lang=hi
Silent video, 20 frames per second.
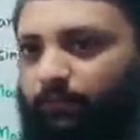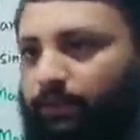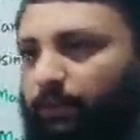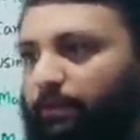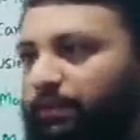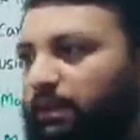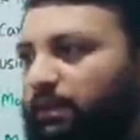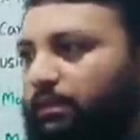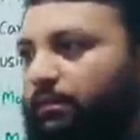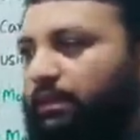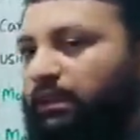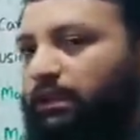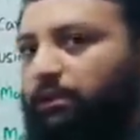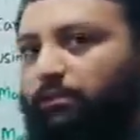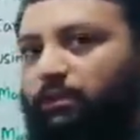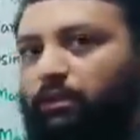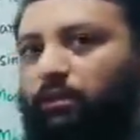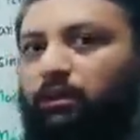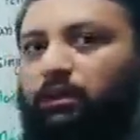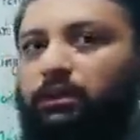नमी का
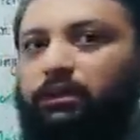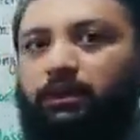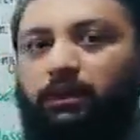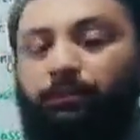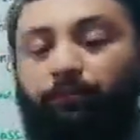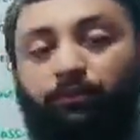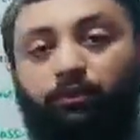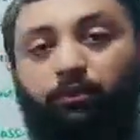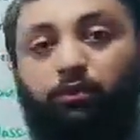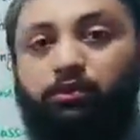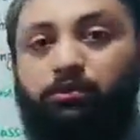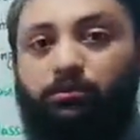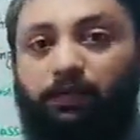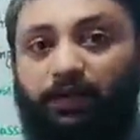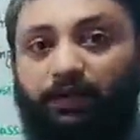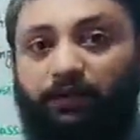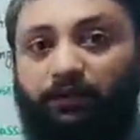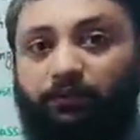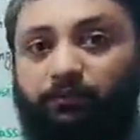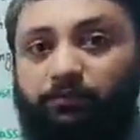मतलब क्या होगा तब भी कुछ
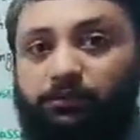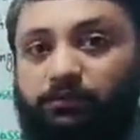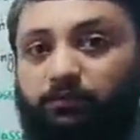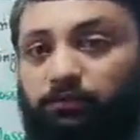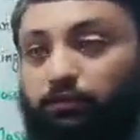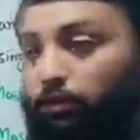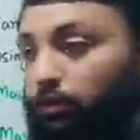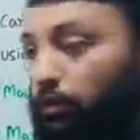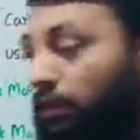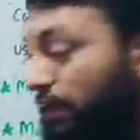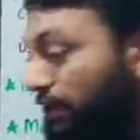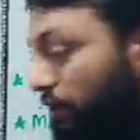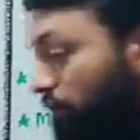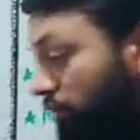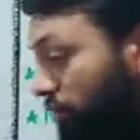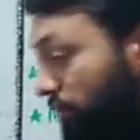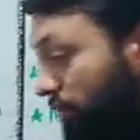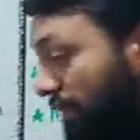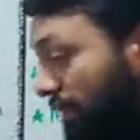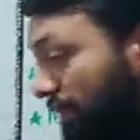एटम्स जो हैं
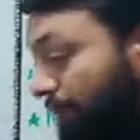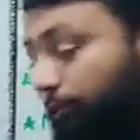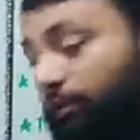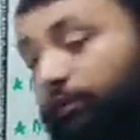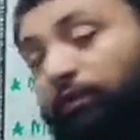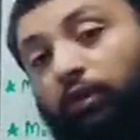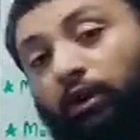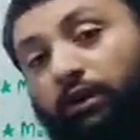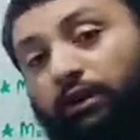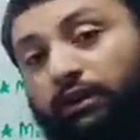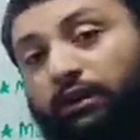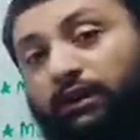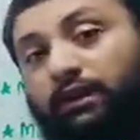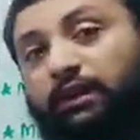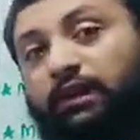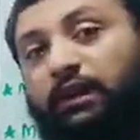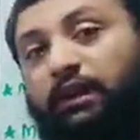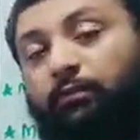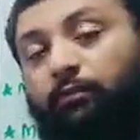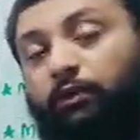कुछ तब भी वाटर की
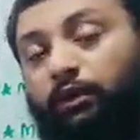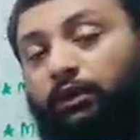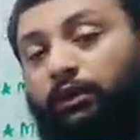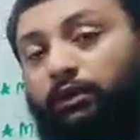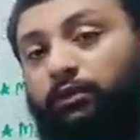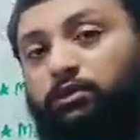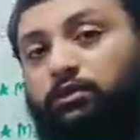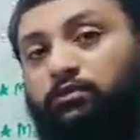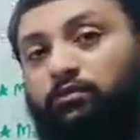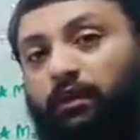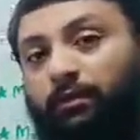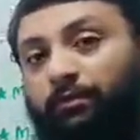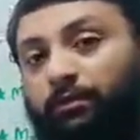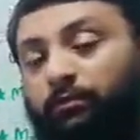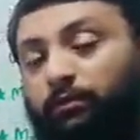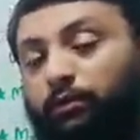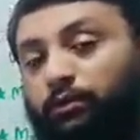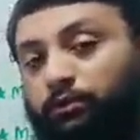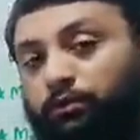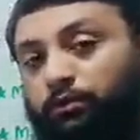क्या है मॉलिक्यूल्स वहां
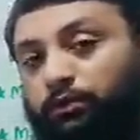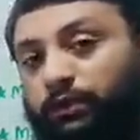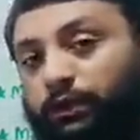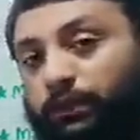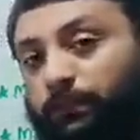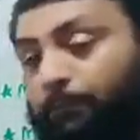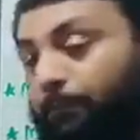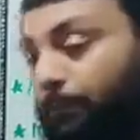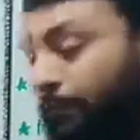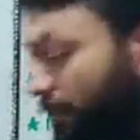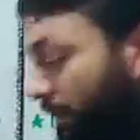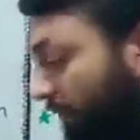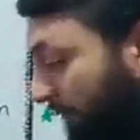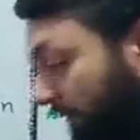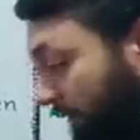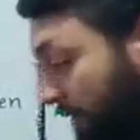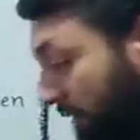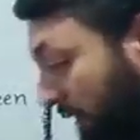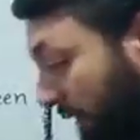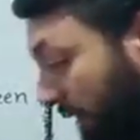पे मौजूद हैं इस